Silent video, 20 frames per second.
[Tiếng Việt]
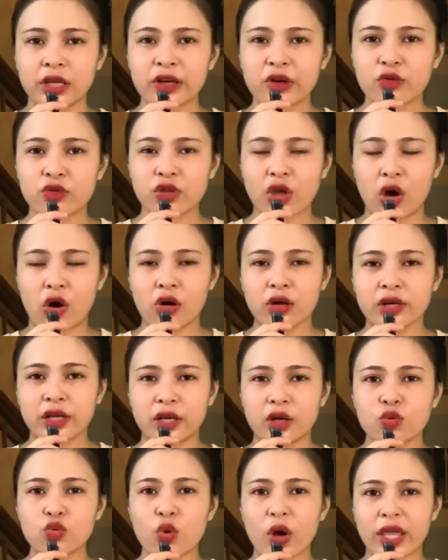"Cái con nhỏ
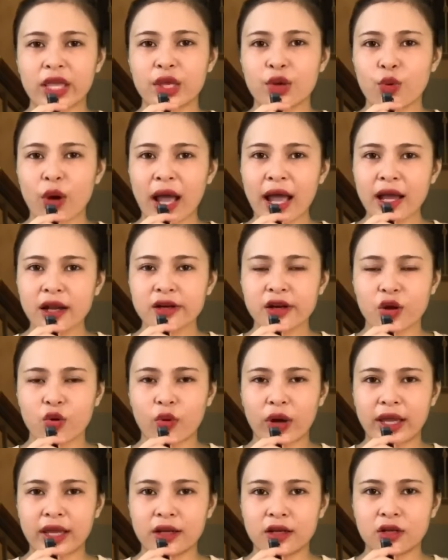này nó quậy quá trời
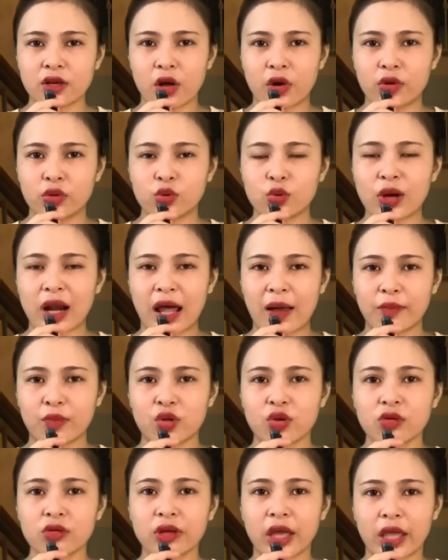quậy rồi, tôi làm
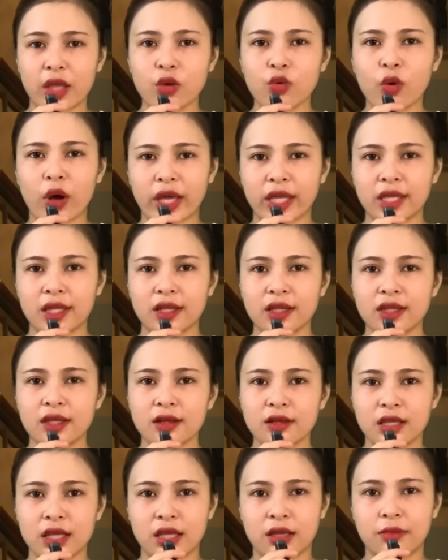cho nó nghỉ quậy đó
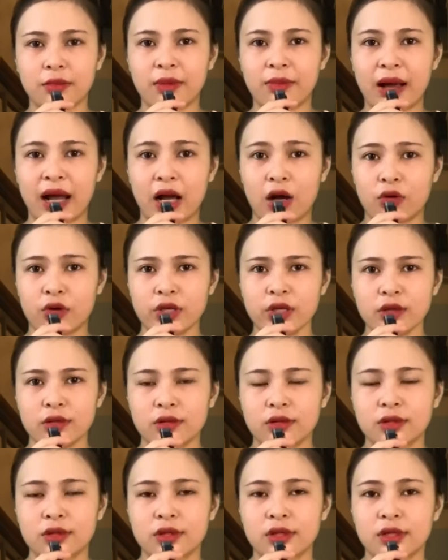chứ gì mà bà hỏi."
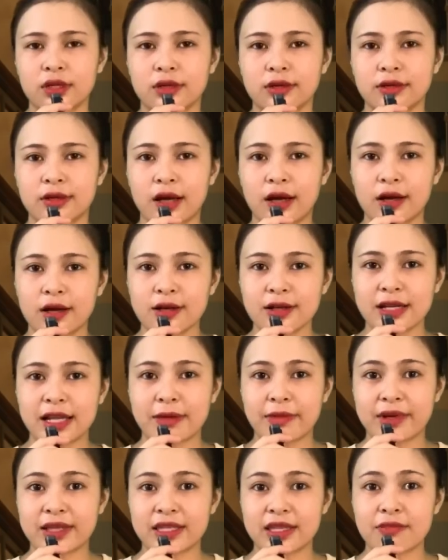Đó
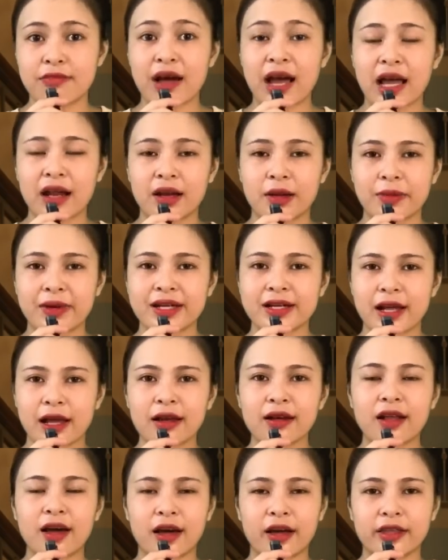là bà chị ba này bà
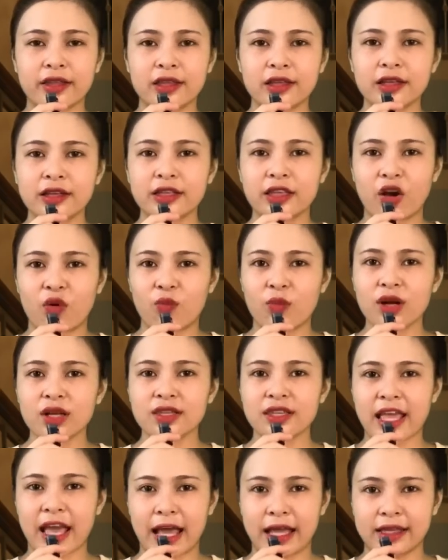trả lời với giọng mất
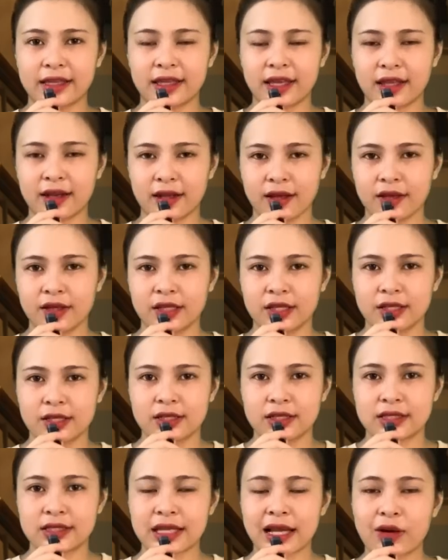dạy vậy đó.
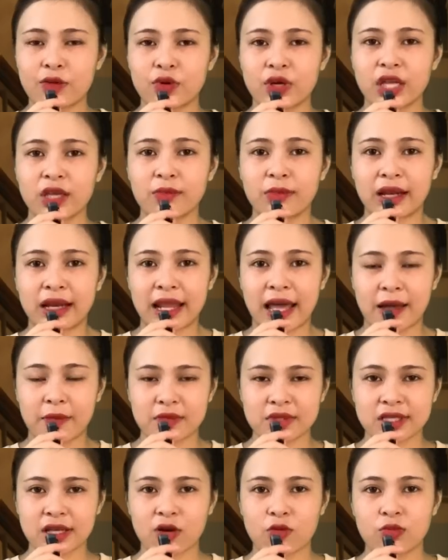Sau khi mà
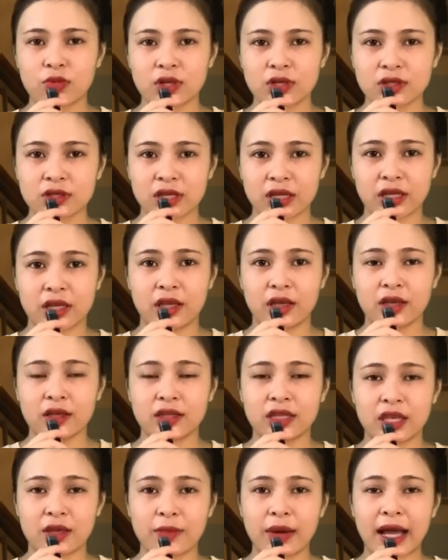làm xong á, thì
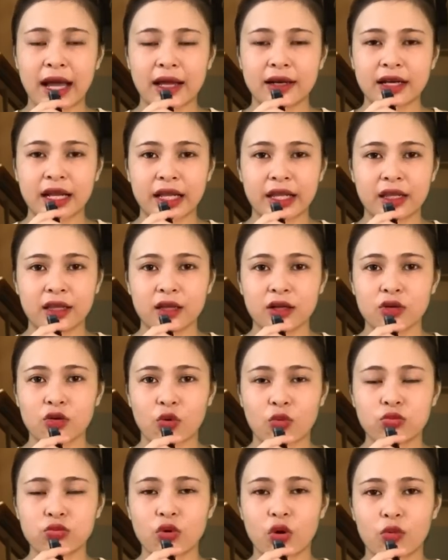chị ba này
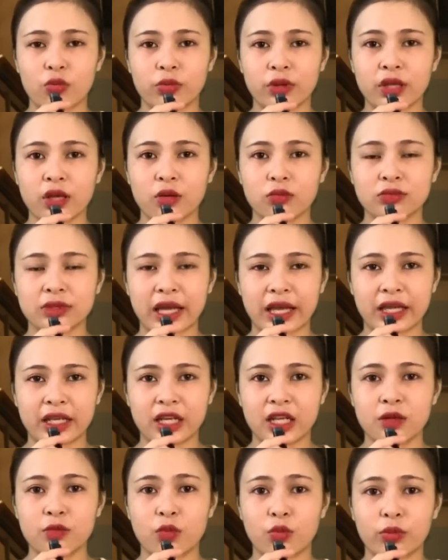cũng cùng với ông thầy
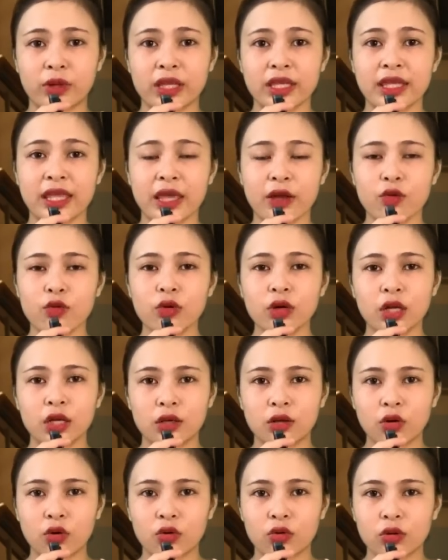đi một cái déo
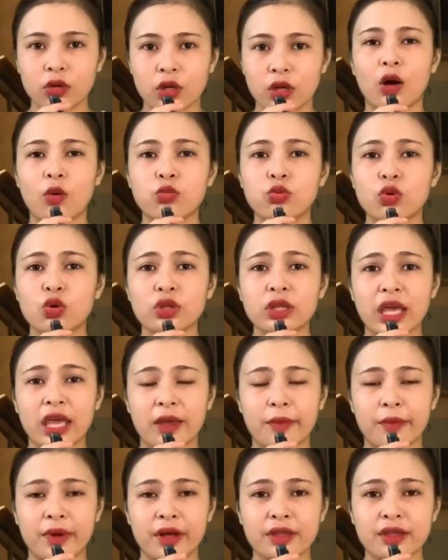lên luôn, không có
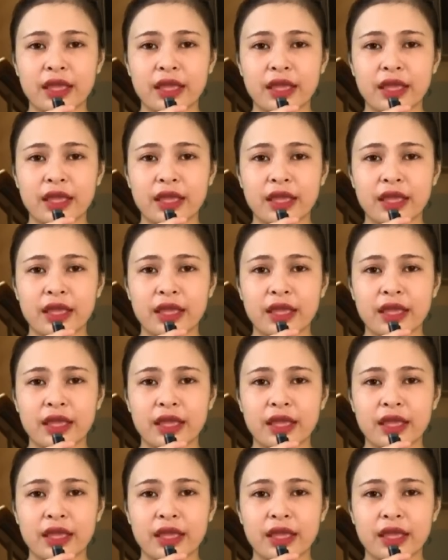thèm